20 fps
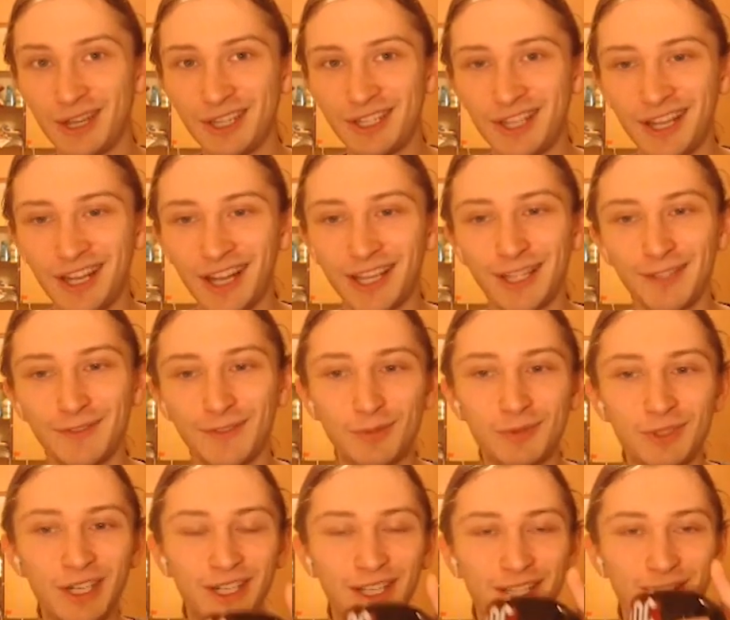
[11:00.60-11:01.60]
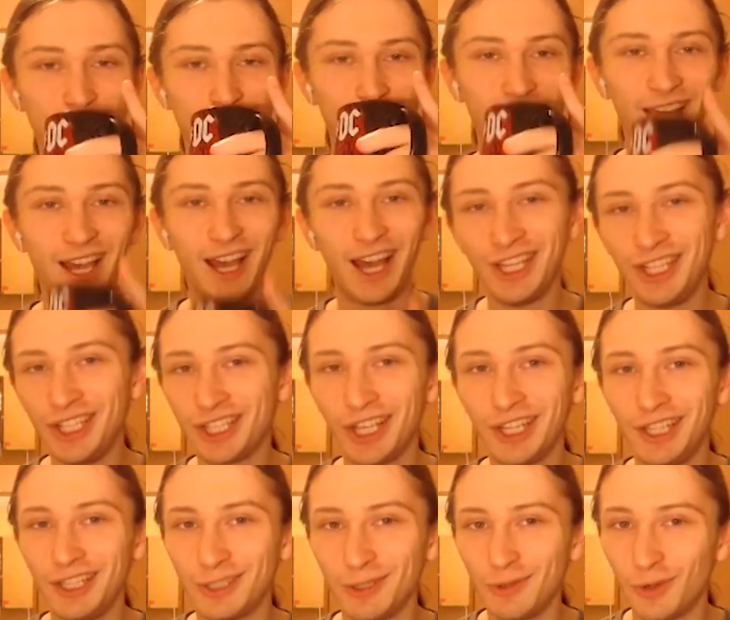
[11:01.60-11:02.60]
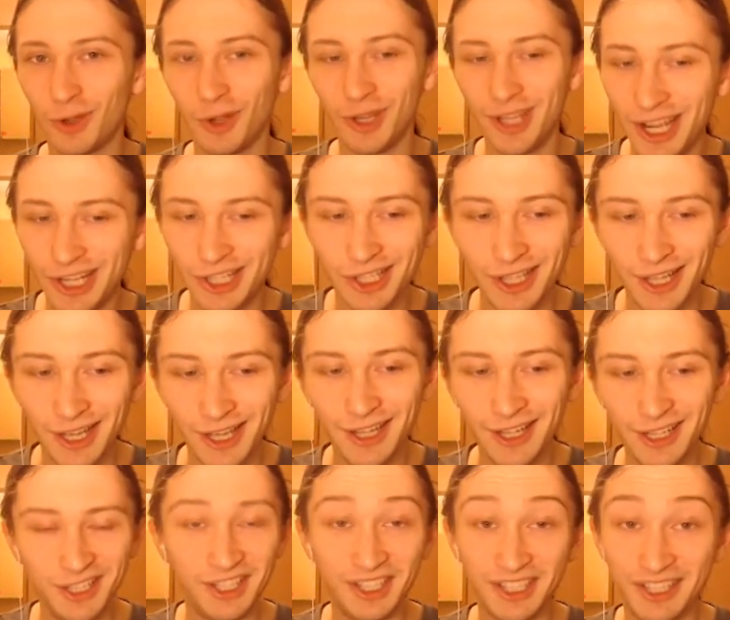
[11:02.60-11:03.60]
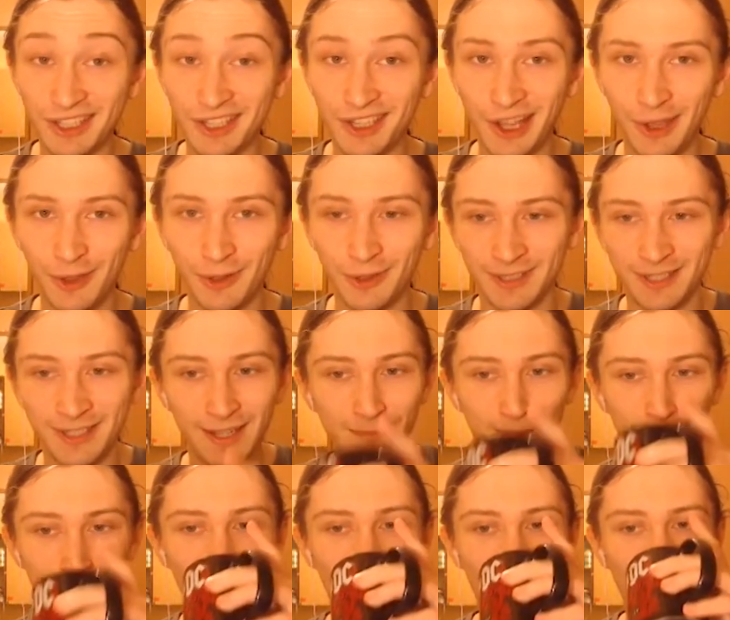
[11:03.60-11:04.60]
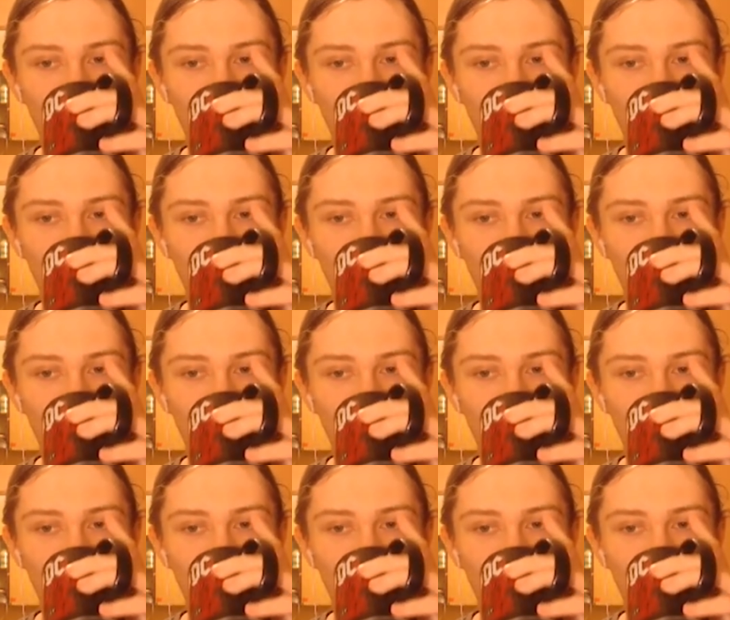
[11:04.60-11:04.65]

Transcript: bardziej kreatywnych przekleństw, aniżeli są konieczne i istniejące.